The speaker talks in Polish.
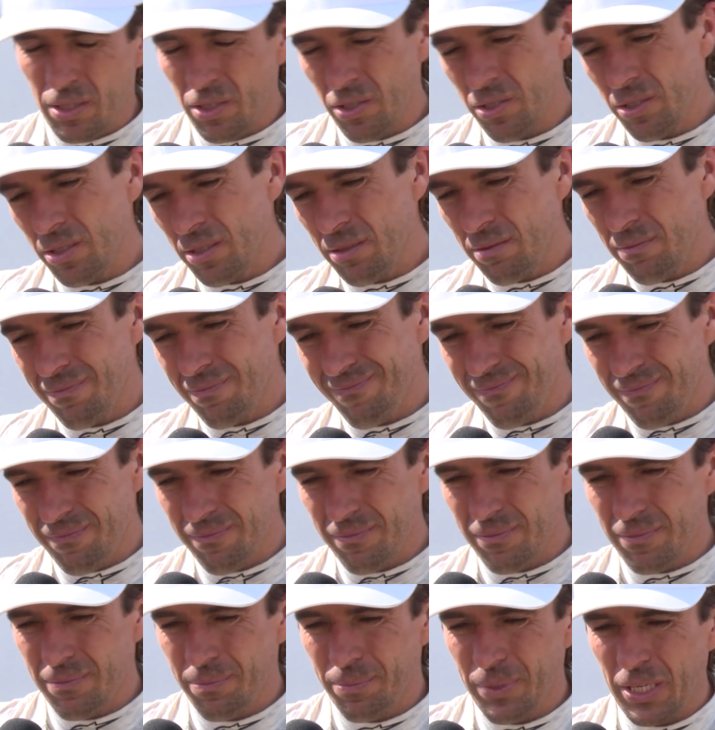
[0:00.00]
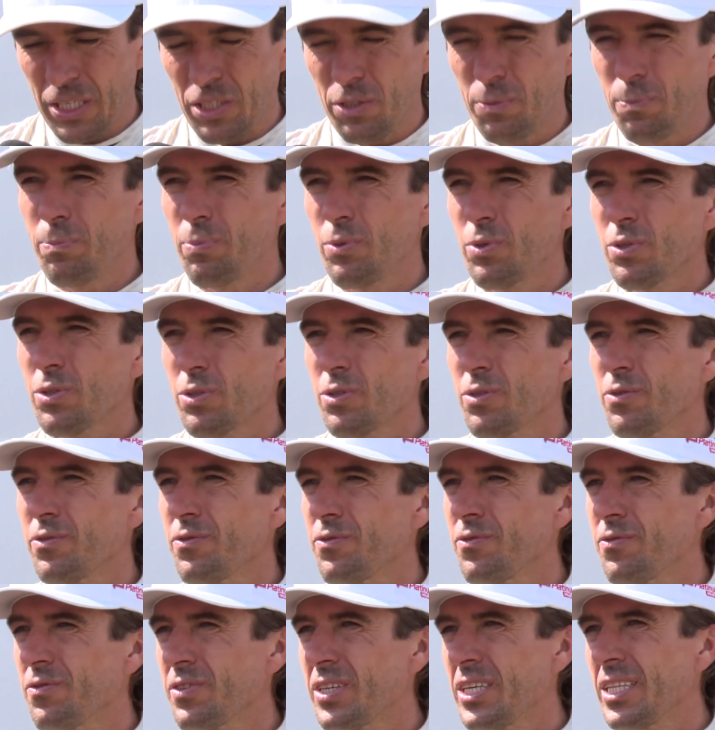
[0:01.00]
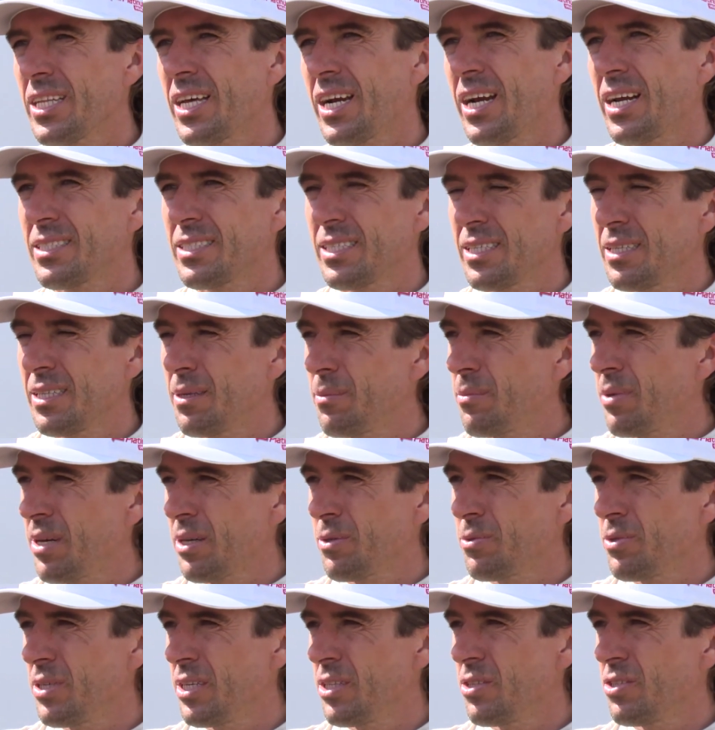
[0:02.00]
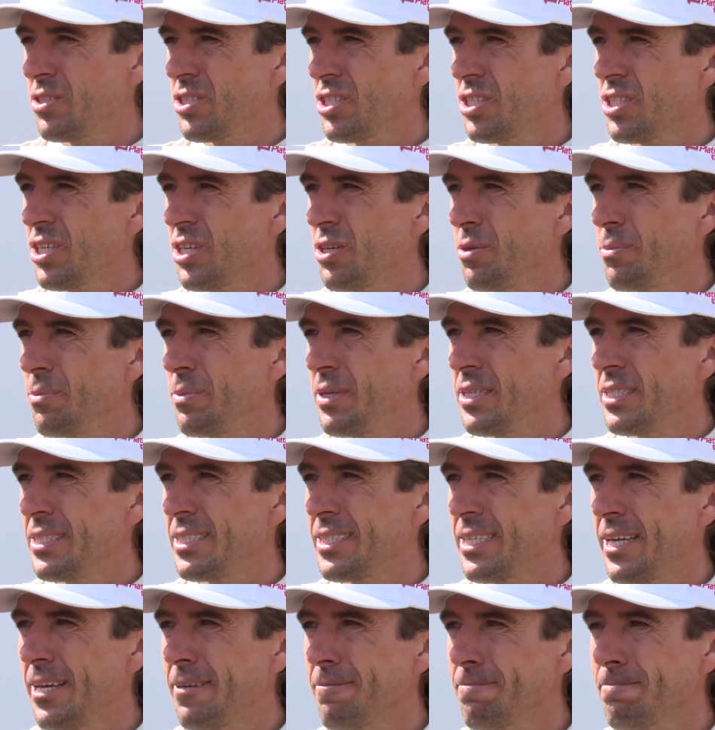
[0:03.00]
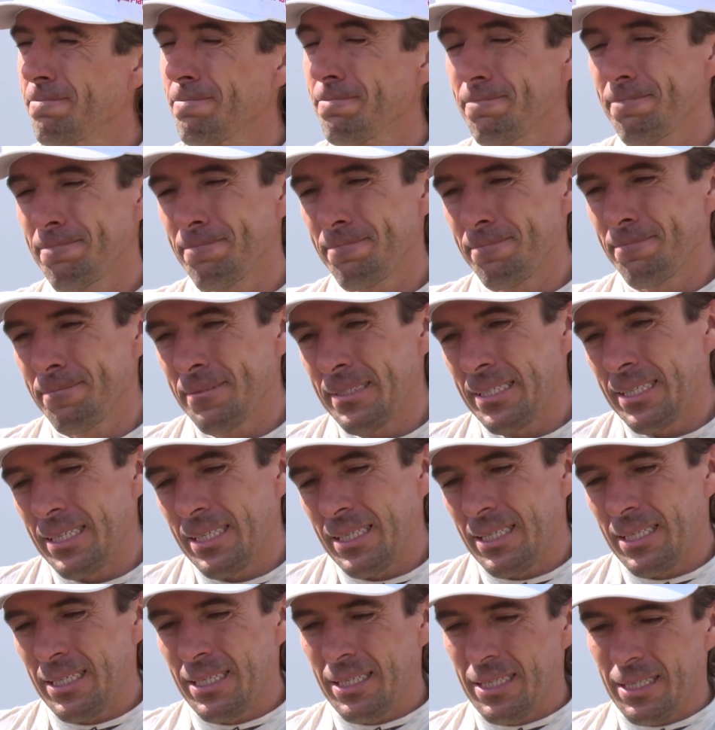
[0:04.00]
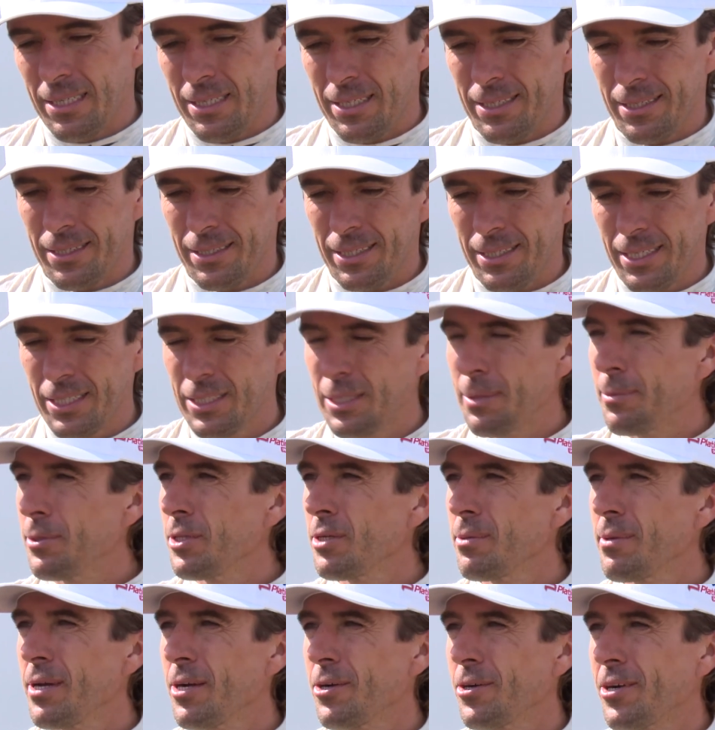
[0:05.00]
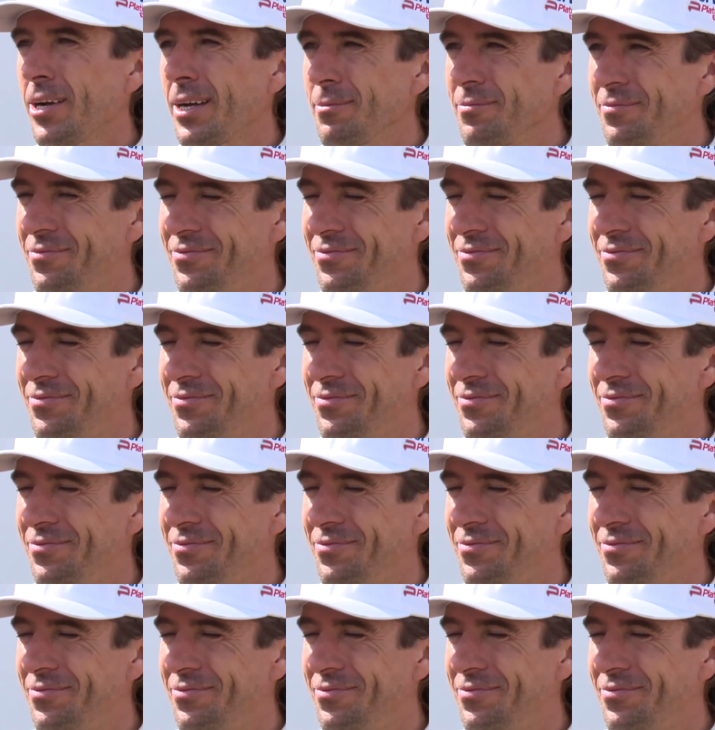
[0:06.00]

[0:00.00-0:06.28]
No i pięć punktów w generalce nam brakuje do trzeciego miejsca. Jedziemy do Maroka.